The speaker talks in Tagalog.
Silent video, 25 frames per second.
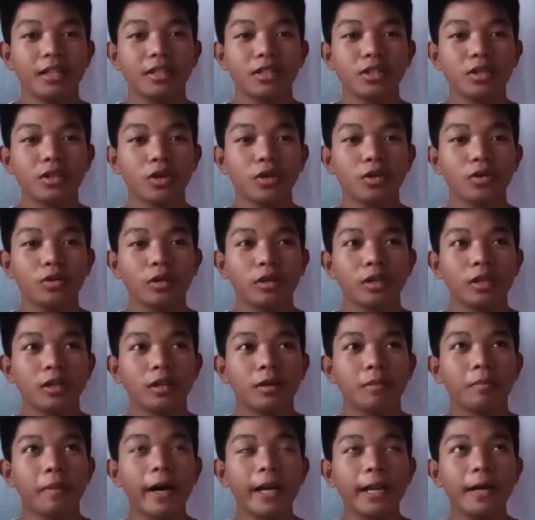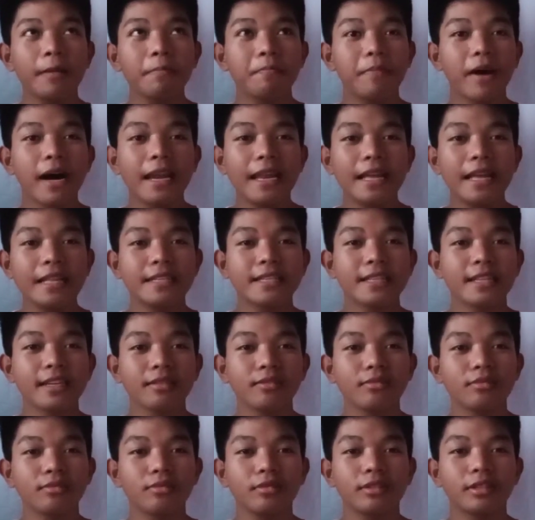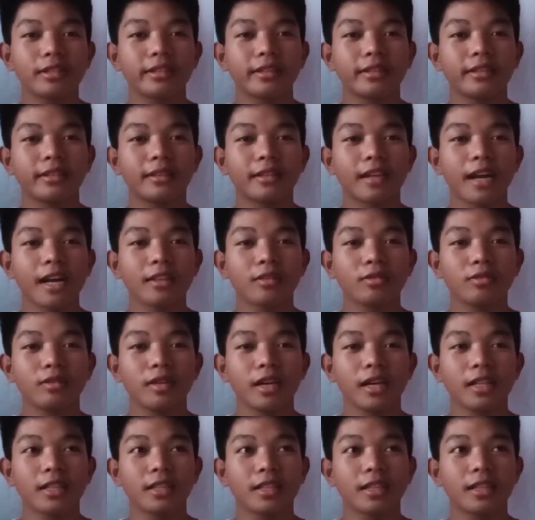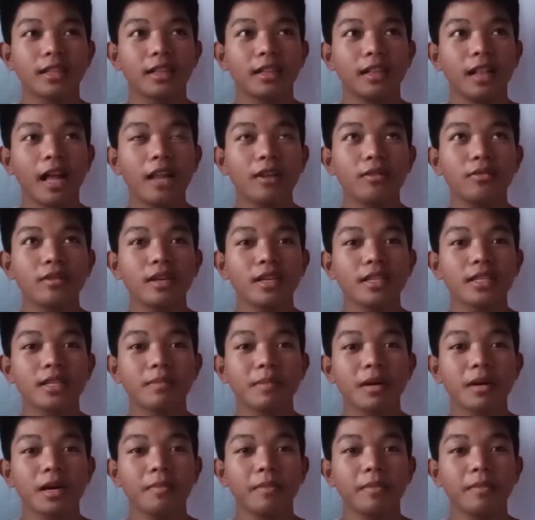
So, parang balance lang yung trato niya, lalo na sa mga